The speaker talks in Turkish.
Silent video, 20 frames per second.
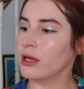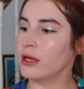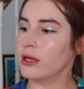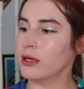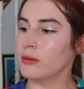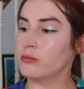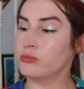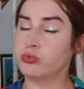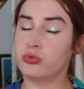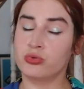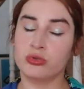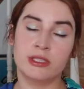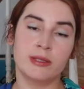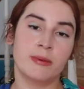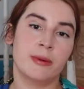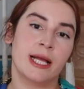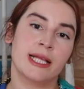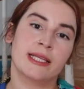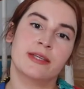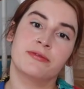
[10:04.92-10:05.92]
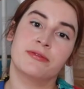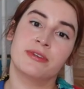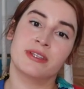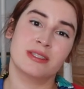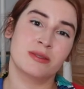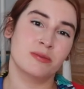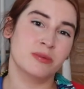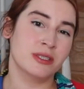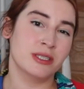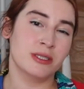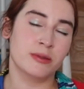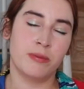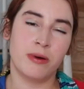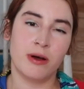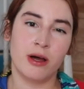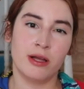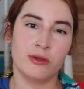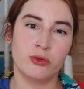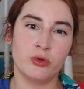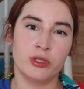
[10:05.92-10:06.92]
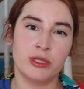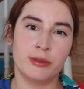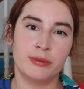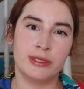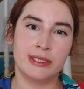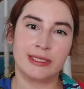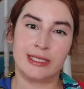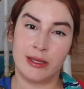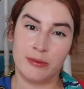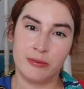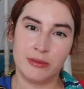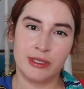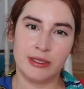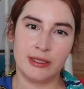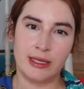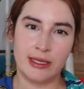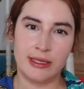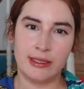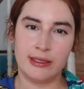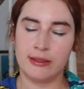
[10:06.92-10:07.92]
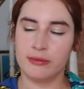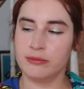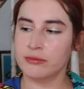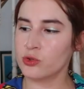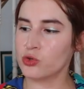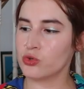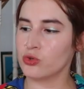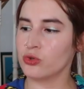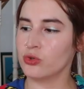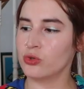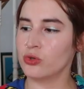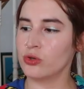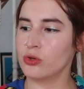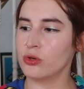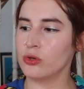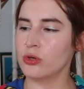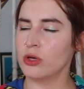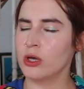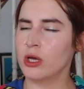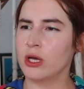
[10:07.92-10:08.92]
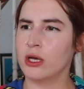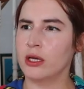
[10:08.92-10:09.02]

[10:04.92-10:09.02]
Ee, burada belki fiyatı bir tık pahalı olabilir emin değilim çünkü